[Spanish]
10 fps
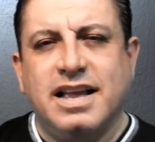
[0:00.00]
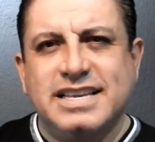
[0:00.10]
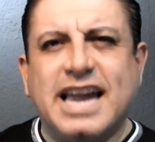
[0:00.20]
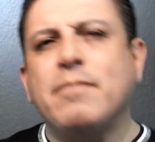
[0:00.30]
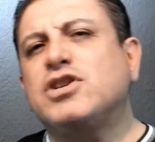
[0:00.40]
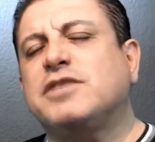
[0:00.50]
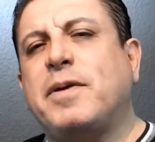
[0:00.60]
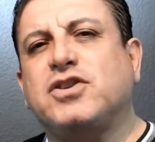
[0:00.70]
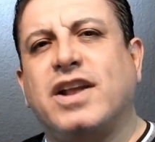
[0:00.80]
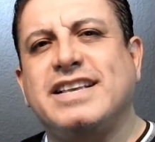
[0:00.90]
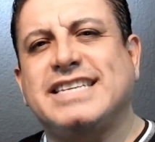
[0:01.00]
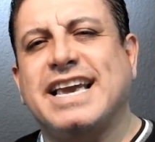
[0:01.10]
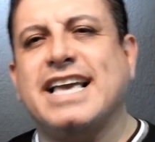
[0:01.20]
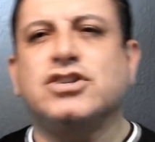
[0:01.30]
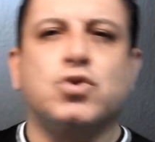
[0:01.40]
ya que muchas personas dicen
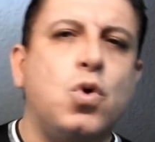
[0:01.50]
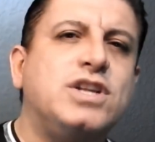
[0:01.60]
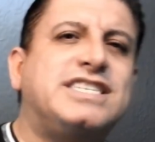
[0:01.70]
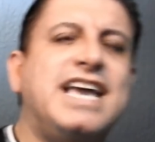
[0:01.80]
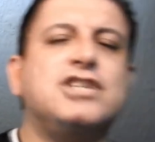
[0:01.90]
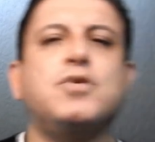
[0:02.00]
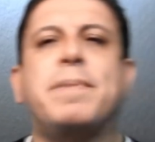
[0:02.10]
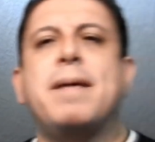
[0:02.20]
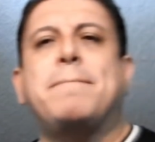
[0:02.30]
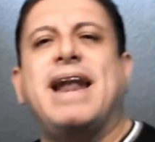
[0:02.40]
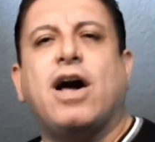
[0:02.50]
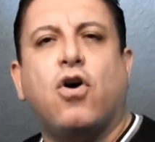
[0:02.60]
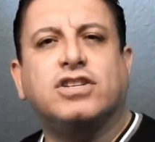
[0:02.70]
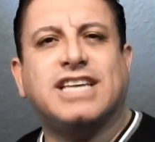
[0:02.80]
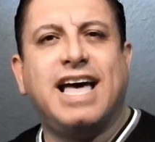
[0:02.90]
que es dulce, súper
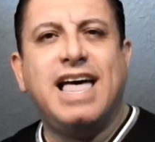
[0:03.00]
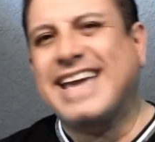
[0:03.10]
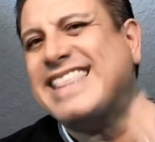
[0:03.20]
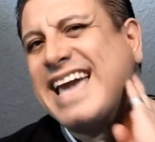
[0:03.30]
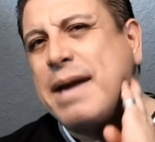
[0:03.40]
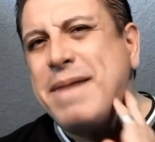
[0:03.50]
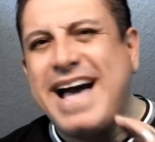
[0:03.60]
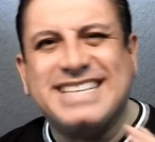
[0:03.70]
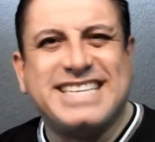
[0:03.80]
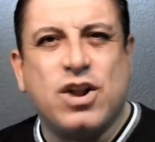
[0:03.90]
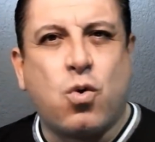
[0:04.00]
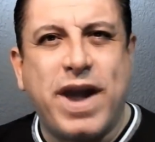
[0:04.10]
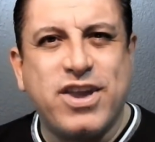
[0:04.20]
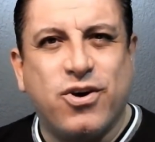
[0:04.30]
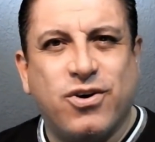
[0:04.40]
empalagosa, que te quema hasta el
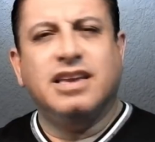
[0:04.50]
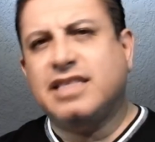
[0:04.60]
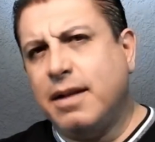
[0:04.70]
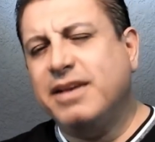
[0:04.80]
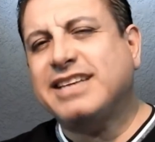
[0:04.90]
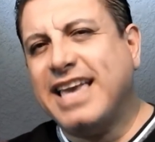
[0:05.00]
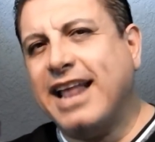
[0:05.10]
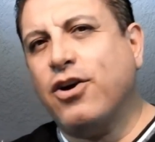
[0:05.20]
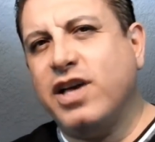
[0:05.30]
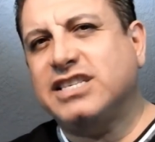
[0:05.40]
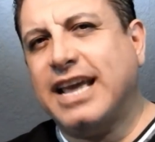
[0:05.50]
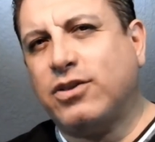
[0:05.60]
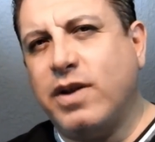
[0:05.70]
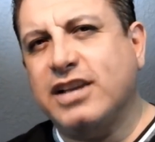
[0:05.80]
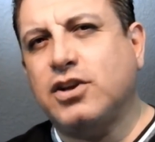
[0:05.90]
cuello. tal vez hay algo de
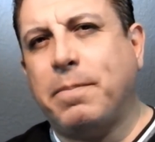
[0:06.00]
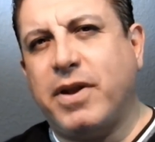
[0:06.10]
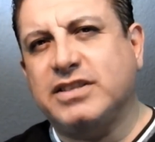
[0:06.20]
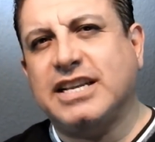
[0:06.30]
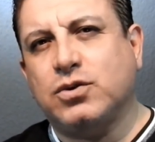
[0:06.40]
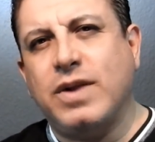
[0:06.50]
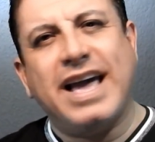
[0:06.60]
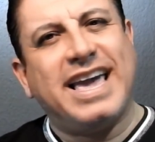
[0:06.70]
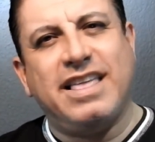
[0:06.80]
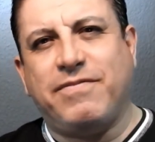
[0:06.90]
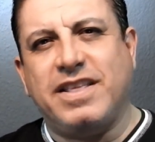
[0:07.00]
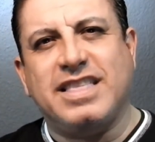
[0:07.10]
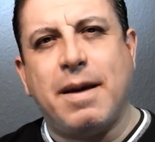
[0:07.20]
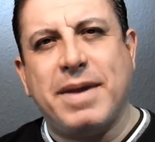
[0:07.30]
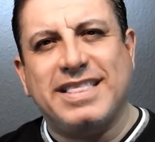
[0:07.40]
cierto en eso, pero esta es una que
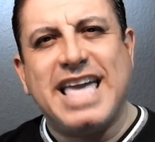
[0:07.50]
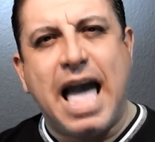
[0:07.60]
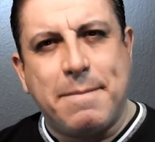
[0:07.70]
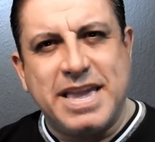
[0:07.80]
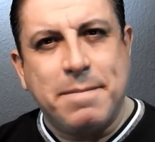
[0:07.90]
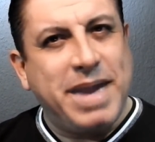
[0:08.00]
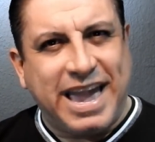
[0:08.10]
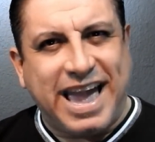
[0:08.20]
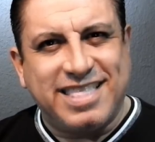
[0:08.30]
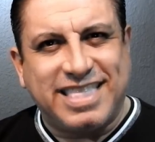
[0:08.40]
definitivamente a mí me encanta.